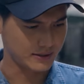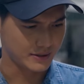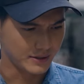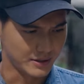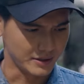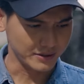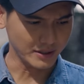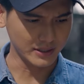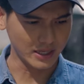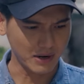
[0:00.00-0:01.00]
là
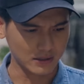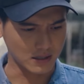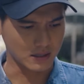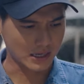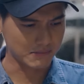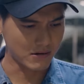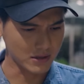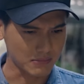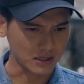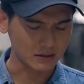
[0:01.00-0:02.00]
những gì mà anh Cường cảnh
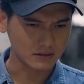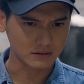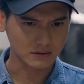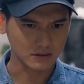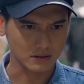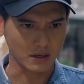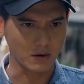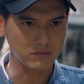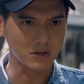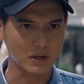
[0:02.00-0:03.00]
báo với mình
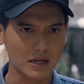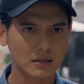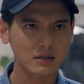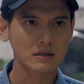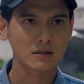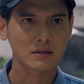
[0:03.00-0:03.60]
là đúng sao ta